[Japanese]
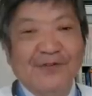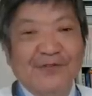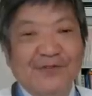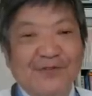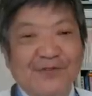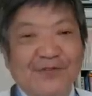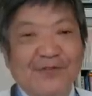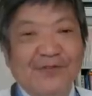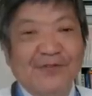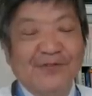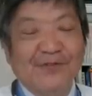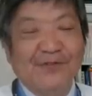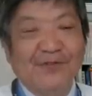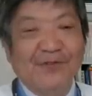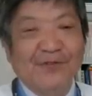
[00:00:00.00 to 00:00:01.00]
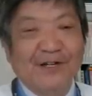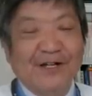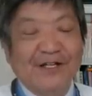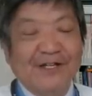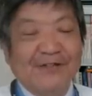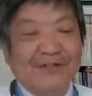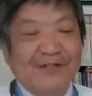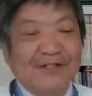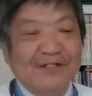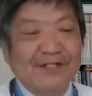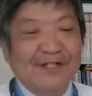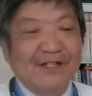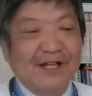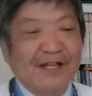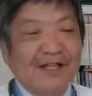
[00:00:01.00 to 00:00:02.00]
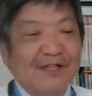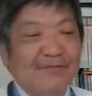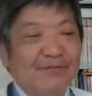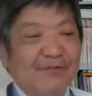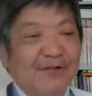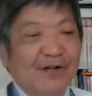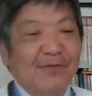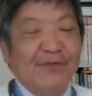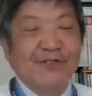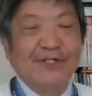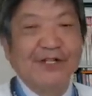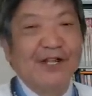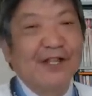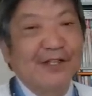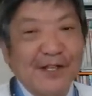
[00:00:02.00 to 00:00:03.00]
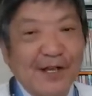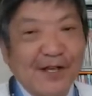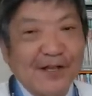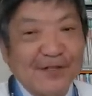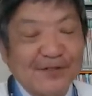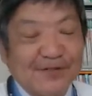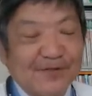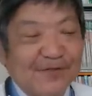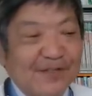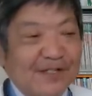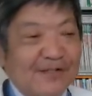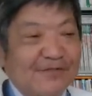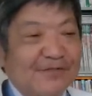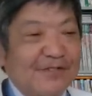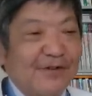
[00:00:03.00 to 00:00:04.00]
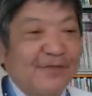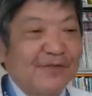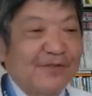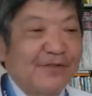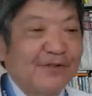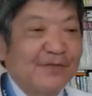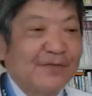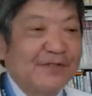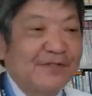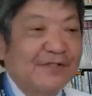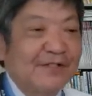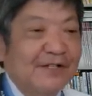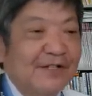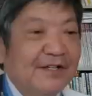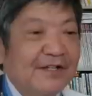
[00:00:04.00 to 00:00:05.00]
王朝の崩壊へのですね第一歩かもしれんなと私は思っております。